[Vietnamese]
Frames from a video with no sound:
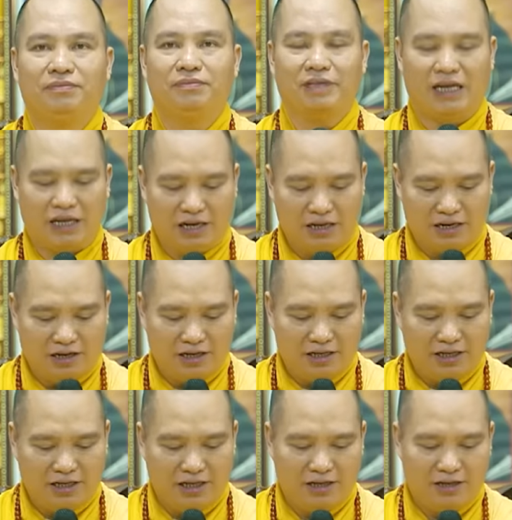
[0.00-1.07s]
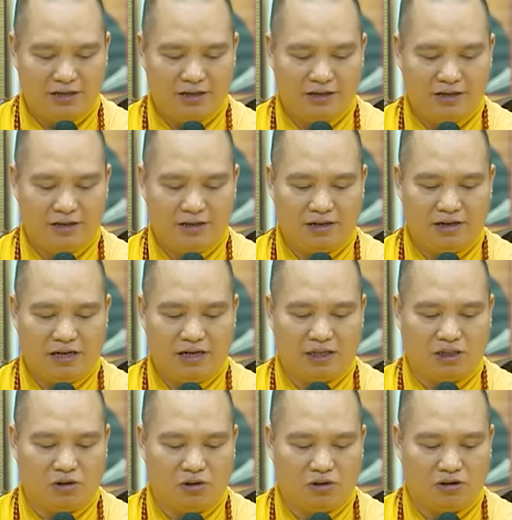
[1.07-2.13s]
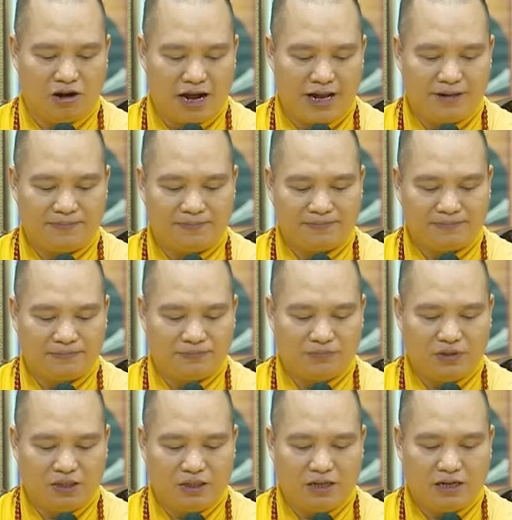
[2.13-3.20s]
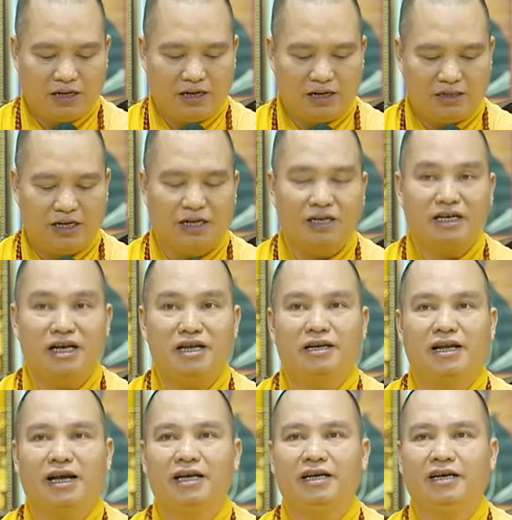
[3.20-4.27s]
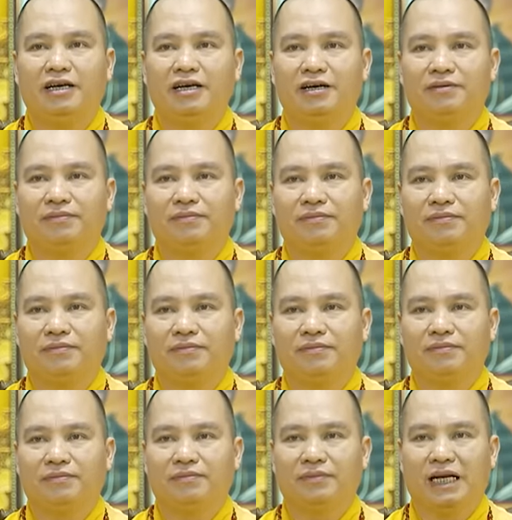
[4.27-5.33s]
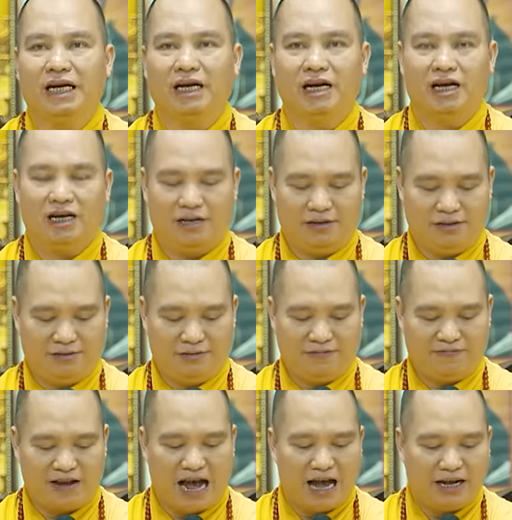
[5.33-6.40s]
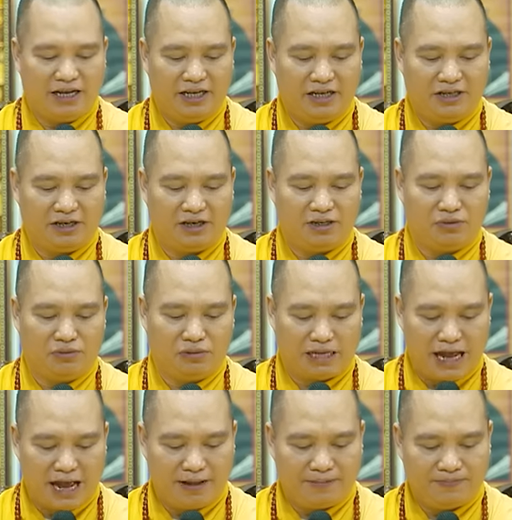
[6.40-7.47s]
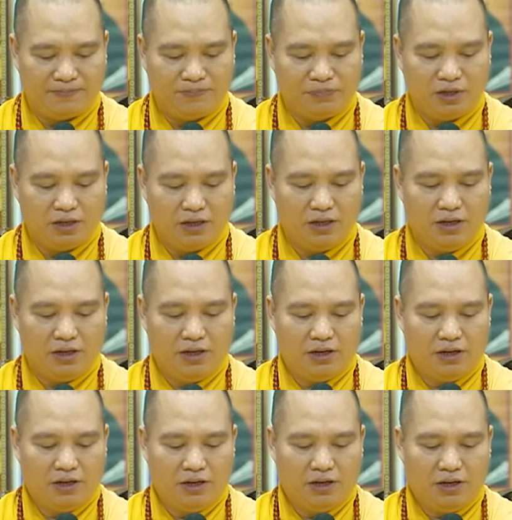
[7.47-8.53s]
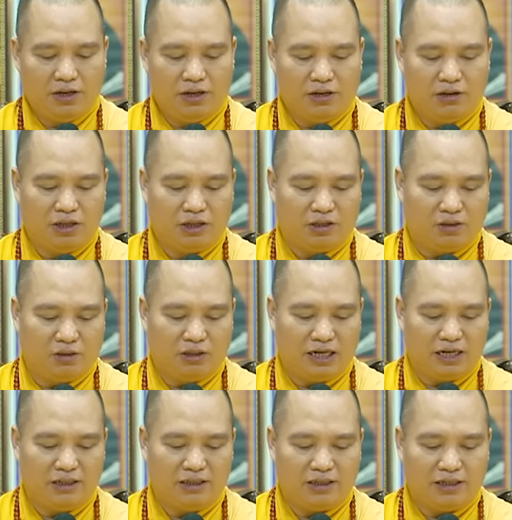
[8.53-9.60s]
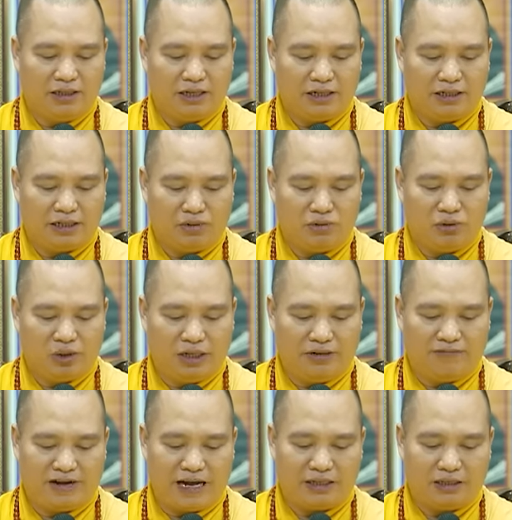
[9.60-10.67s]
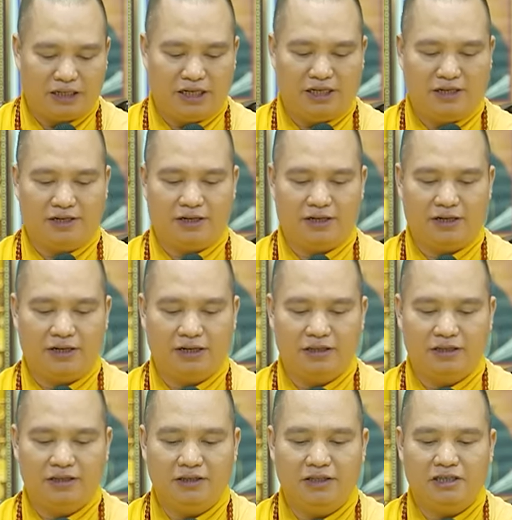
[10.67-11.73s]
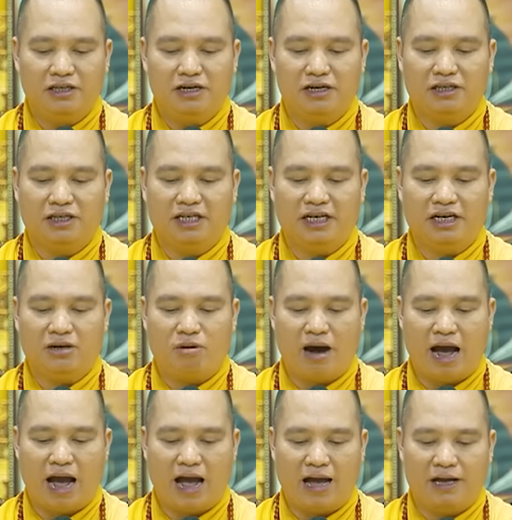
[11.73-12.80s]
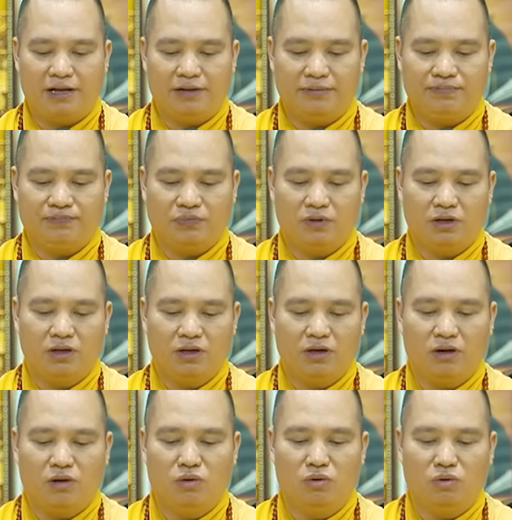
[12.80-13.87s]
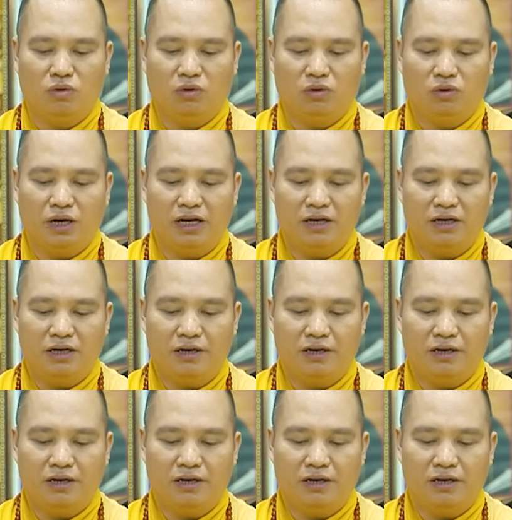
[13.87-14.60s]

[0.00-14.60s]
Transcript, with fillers: Đây là lời gì? Lời Tổ nói à, dẫn kinh để gì? Để phá nghi cho chúng ta. Rồi Tổ dẫn chứng ở trong chuyện vãng sinh như Trương Thiện Hòa hùng tuấn